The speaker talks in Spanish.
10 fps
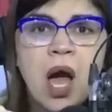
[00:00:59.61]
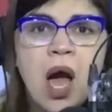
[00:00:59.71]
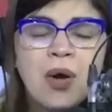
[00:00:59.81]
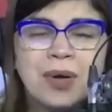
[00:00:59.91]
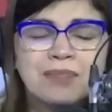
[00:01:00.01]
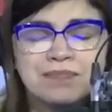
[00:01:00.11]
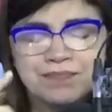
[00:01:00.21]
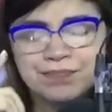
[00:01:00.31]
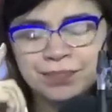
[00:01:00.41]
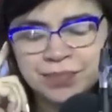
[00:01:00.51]
Ahora,
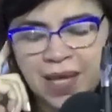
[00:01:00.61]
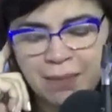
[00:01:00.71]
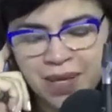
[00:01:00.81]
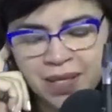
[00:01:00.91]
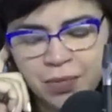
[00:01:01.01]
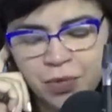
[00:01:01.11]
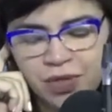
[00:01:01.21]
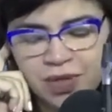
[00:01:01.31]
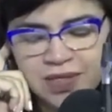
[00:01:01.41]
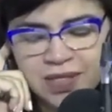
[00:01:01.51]
también debo de
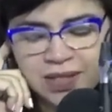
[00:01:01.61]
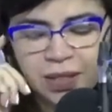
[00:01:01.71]
decirte,